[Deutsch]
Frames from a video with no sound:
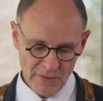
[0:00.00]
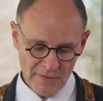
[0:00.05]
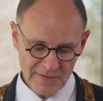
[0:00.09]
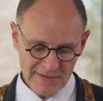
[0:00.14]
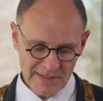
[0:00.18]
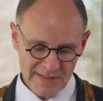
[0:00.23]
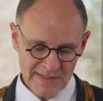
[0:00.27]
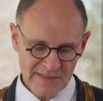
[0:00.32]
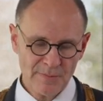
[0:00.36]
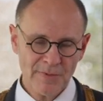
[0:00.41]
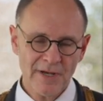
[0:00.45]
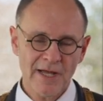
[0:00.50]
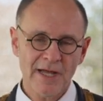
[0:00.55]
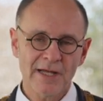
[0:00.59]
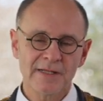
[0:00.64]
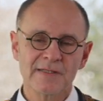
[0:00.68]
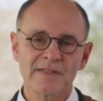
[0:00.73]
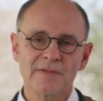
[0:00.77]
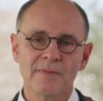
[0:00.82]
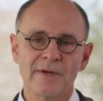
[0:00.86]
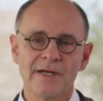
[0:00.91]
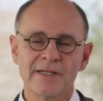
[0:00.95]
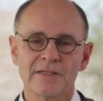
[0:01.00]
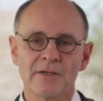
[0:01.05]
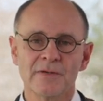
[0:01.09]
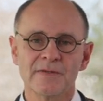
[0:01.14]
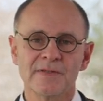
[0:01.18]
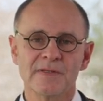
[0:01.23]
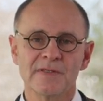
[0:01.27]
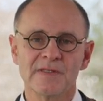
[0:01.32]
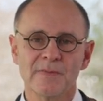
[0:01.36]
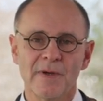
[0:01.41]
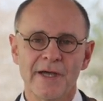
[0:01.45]
Haushaltsplan
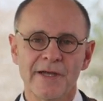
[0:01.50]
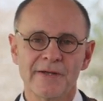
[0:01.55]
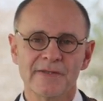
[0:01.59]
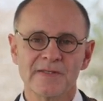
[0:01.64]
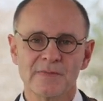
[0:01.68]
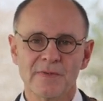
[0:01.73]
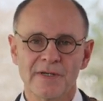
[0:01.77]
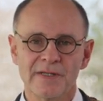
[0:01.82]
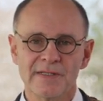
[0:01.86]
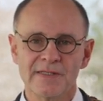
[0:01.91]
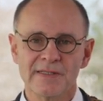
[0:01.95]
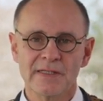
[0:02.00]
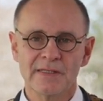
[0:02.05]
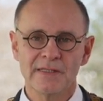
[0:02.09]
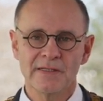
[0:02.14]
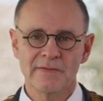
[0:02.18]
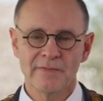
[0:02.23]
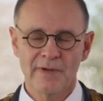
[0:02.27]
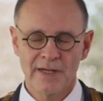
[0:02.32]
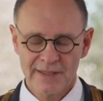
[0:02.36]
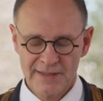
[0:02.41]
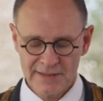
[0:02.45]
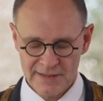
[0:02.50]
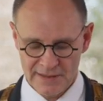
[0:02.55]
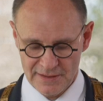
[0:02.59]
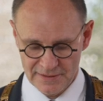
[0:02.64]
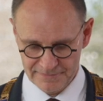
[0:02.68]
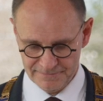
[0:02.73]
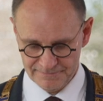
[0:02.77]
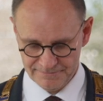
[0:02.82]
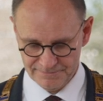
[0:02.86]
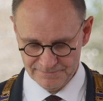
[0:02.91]
2022 die Weichen.